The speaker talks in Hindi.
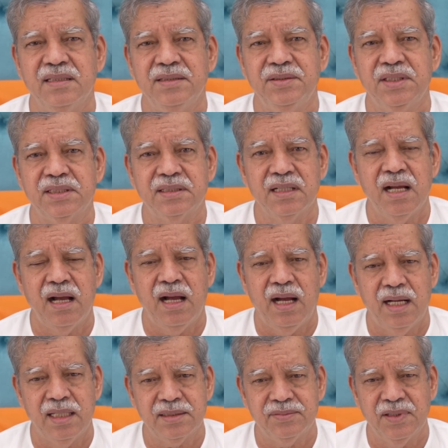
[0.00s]
जितना
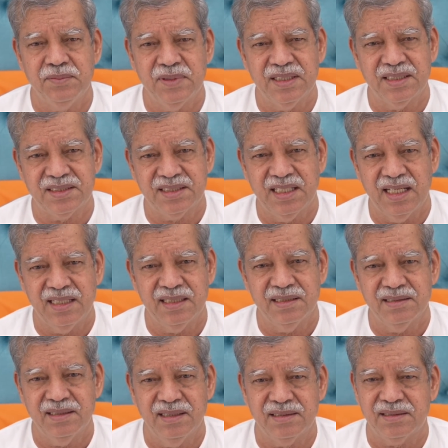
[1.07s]
आज वेमनस्य है
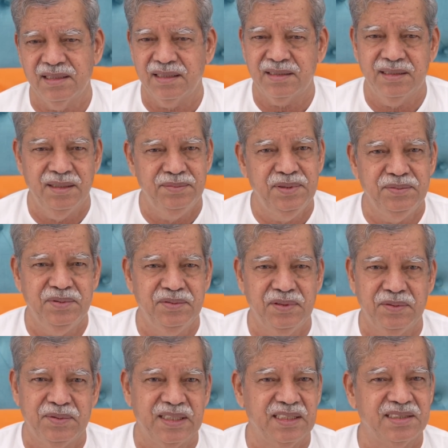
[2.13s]
इतना कभी भी
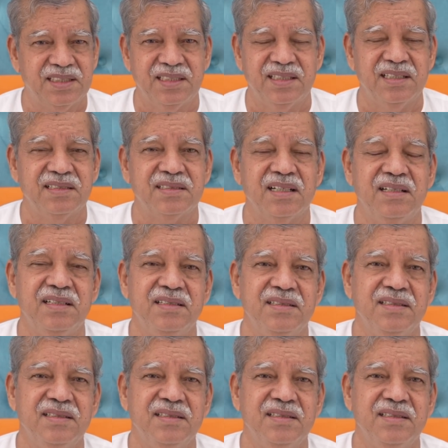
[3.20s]
वेमनस्य नहीं था